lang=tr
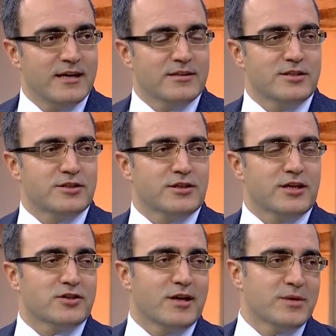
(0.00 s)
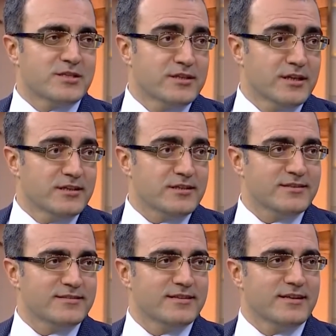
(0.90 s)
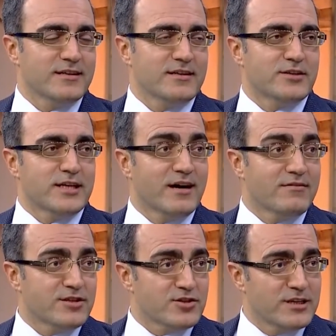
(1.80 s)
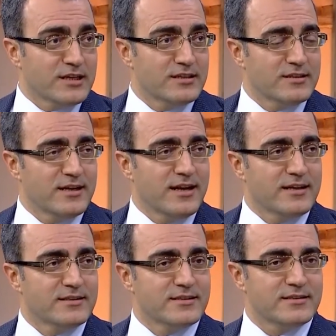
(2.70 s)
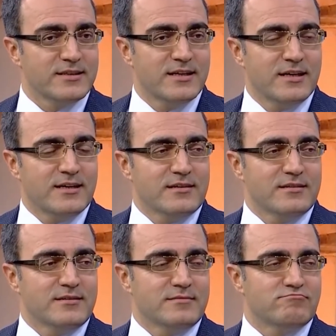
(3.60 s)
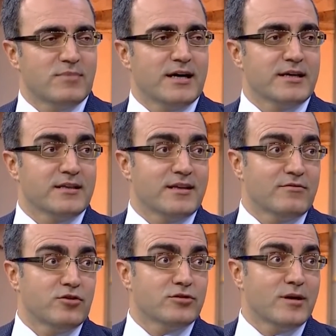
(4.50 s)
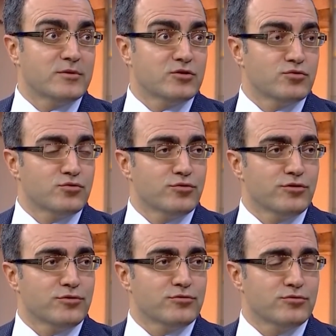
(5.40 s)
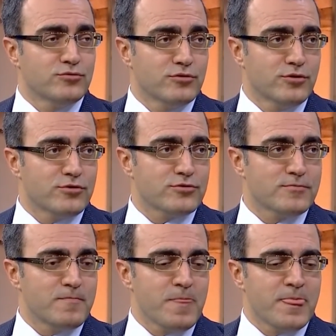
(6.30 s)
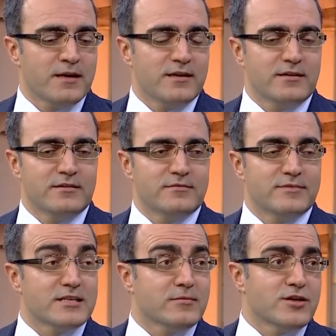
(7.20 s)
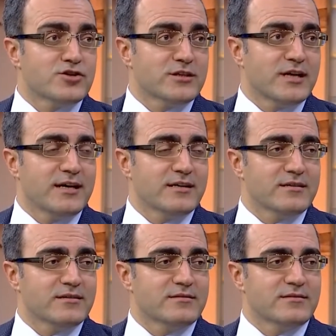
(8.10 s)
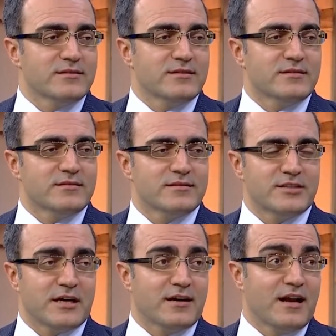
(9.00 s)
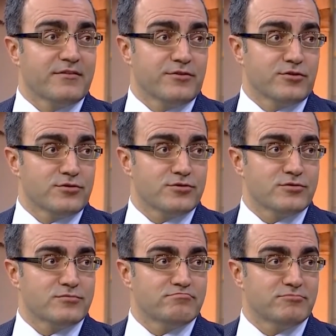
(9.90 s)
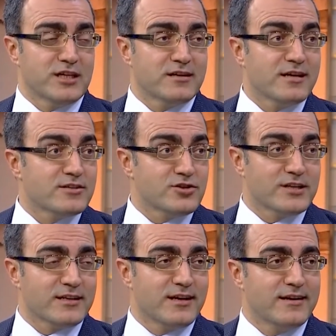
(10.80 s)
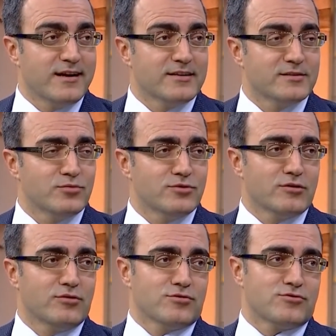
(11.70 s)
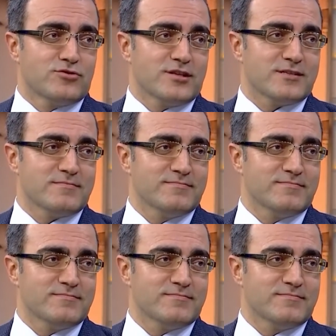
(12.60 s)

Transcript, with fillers: Diz kireçlenmesi nedir? E, tedavi seçenekleri nelerdir? Ee, hangi tedavi yöntemlerini uyguluyor, uyguluyoruz, ee, ne zaman cerrahiye e, e, karar veriyoruz, cerrahi seçenekler nelerdir bunları konuşacağız.